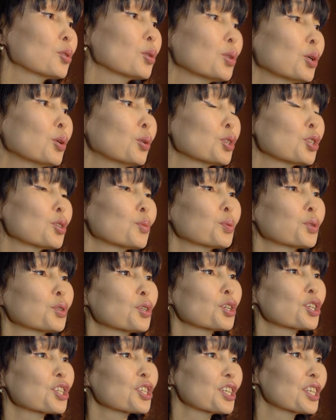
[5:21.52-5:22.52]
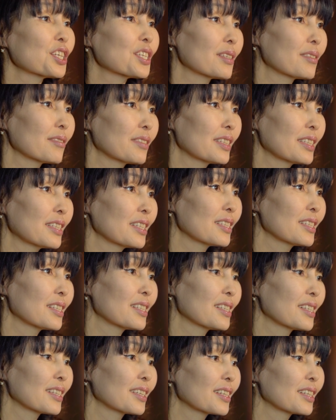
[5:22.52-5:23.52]
Кто-то хочет путешествовать,
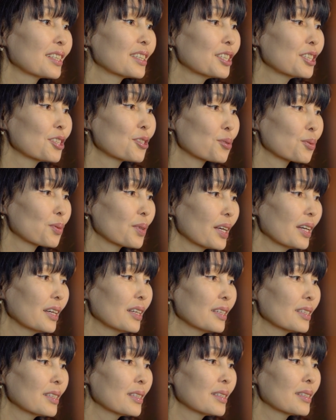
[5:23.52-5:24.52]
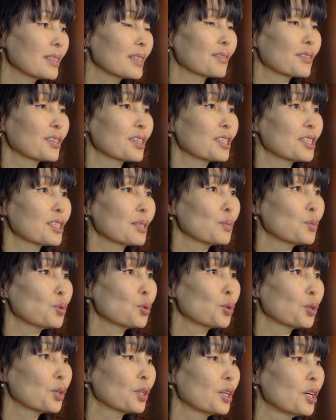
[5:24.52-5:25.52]
ездить за границу да, со своей
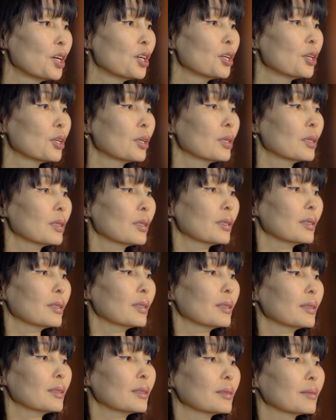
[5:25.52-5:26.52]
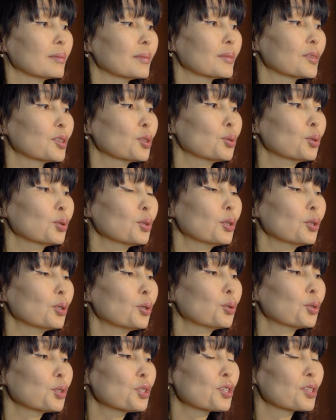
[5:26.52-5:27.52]
семьей. А, кто-то
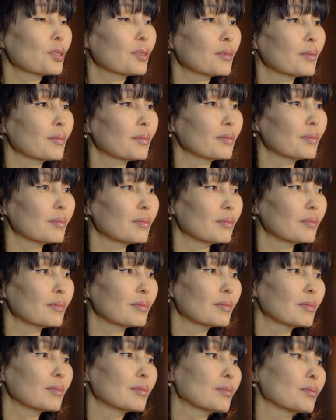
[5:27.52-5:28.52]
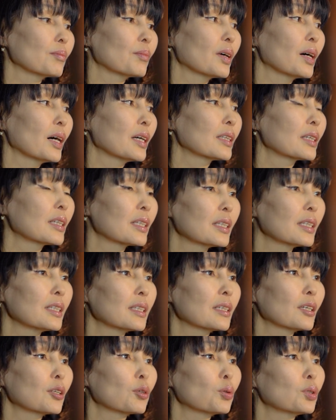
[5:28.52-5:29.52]
хочет
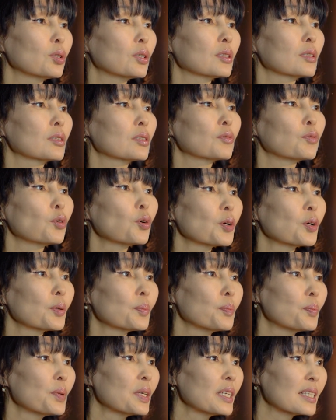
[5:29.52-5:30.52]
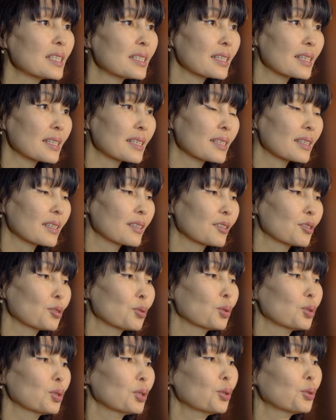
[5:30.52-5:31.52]
открыть какой-то свой бизнес,
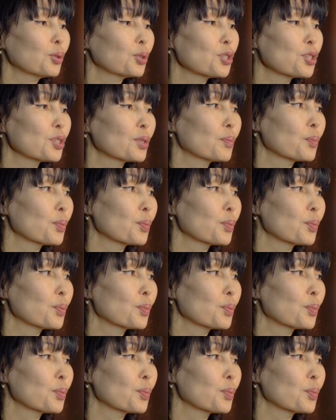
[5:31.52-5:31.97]
кто-то хочет